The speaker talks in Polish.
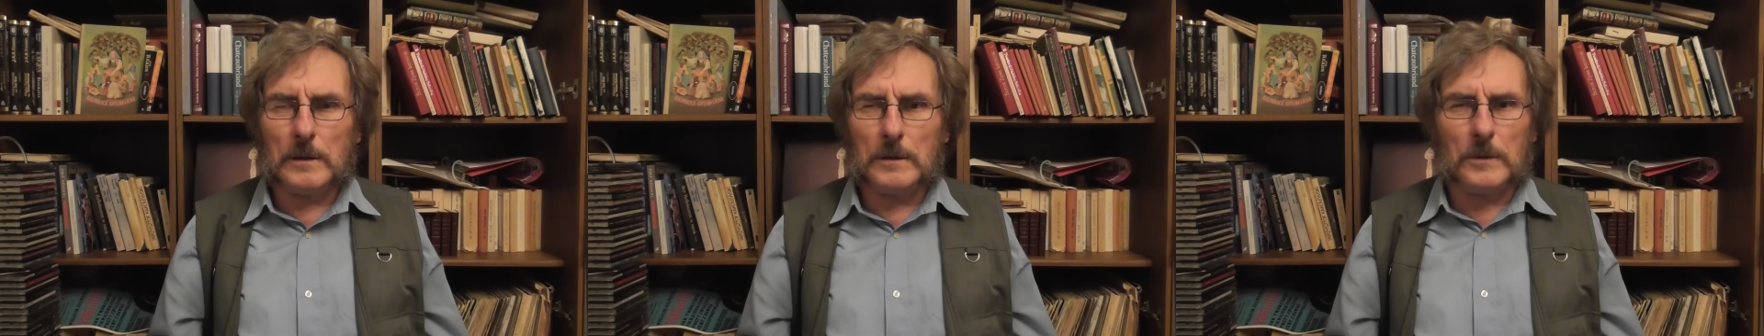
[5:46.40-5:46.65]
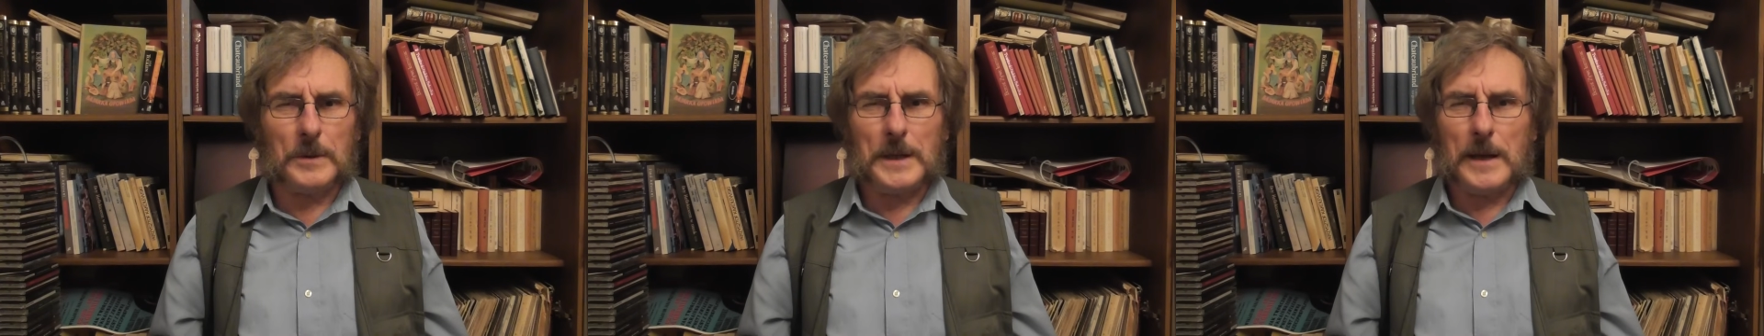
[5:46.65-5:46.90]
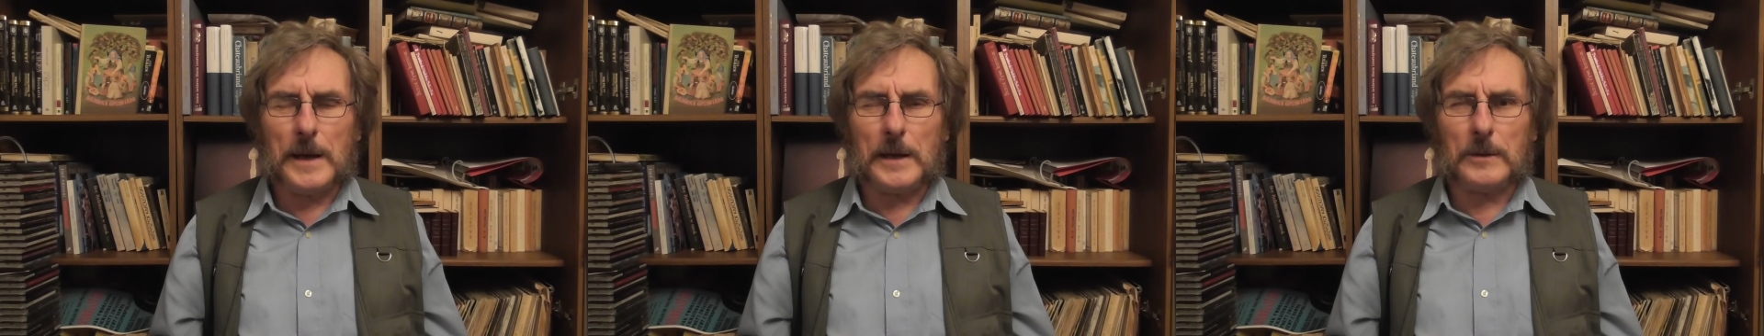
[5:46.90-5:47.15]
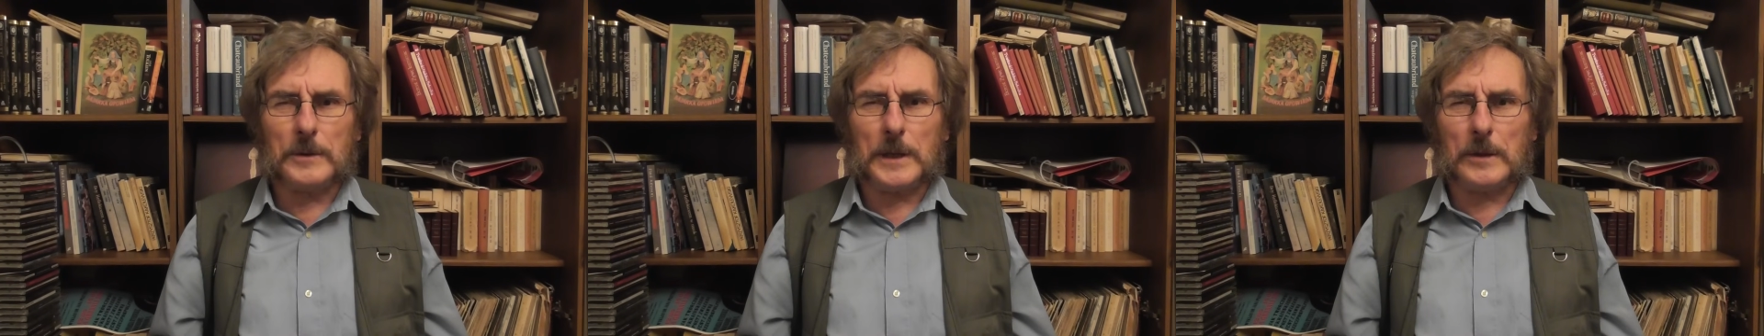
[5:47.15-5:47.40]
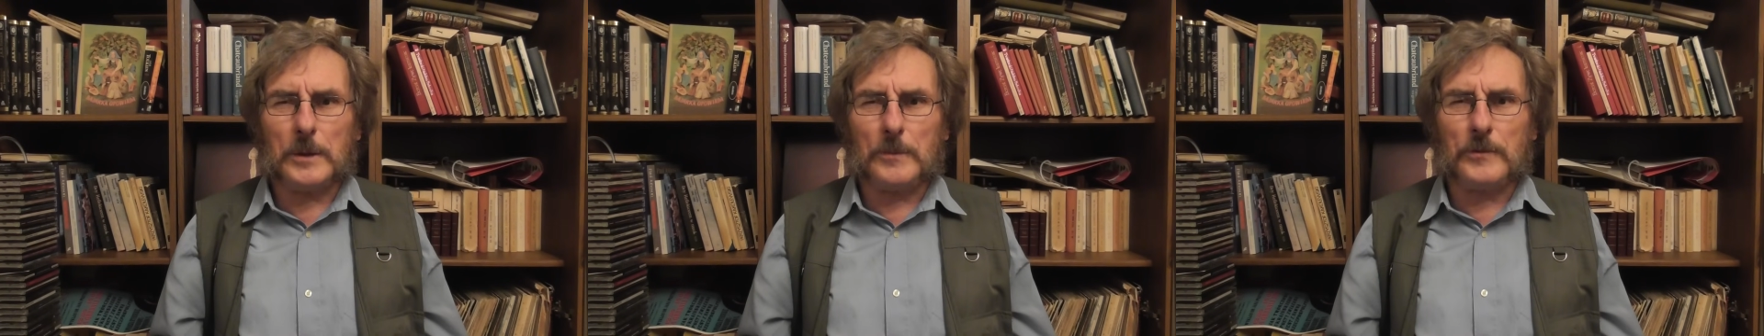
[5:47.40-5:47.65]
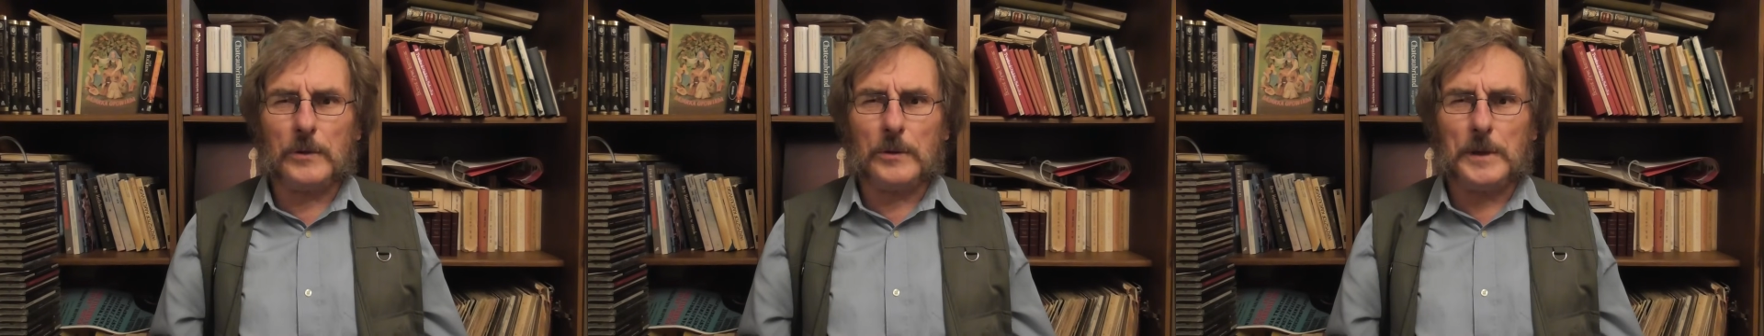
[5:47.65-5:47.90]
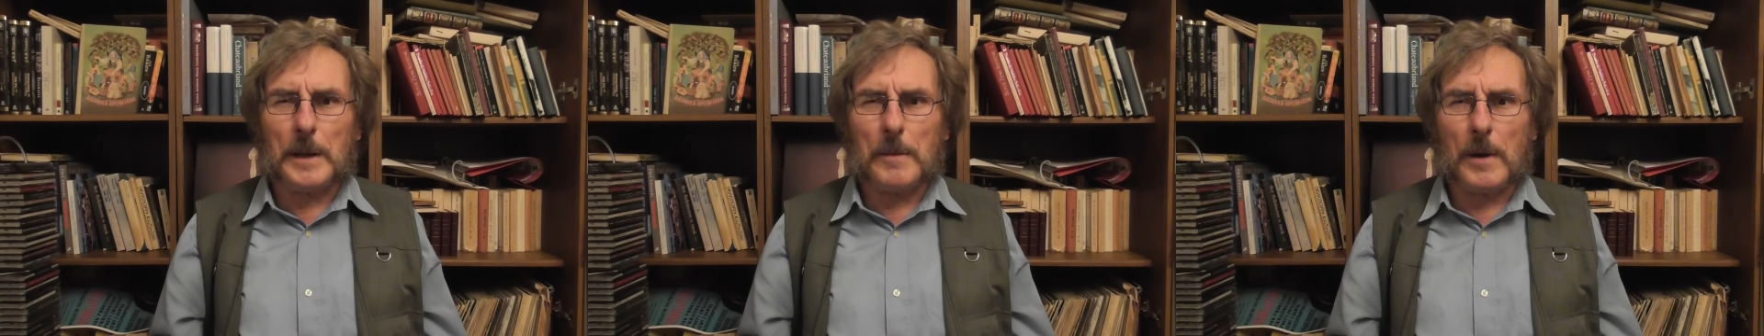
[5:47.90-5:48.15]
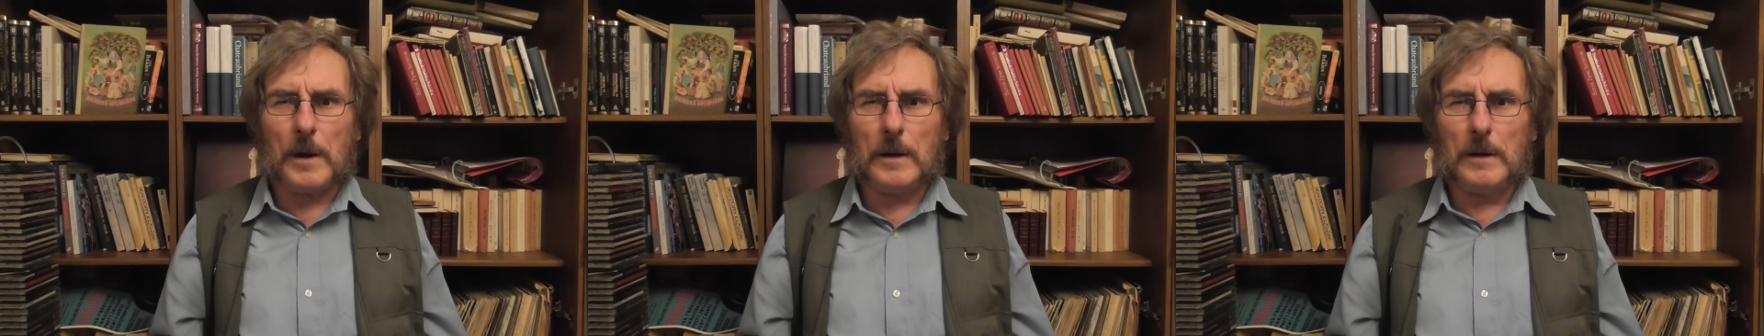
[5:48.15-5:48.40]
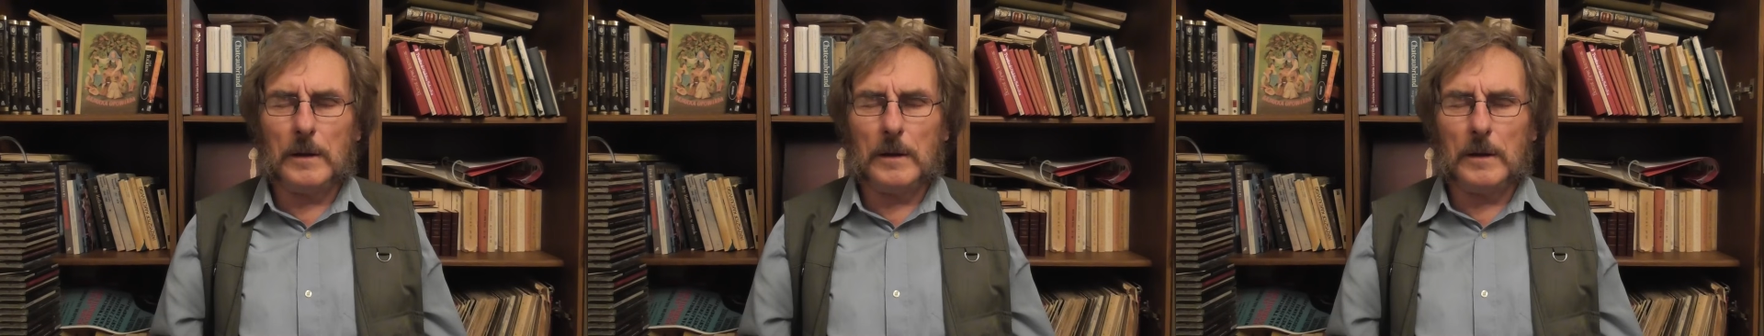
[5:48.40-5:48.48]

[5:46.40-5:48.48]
No nie, no tak dobrze to nie ma.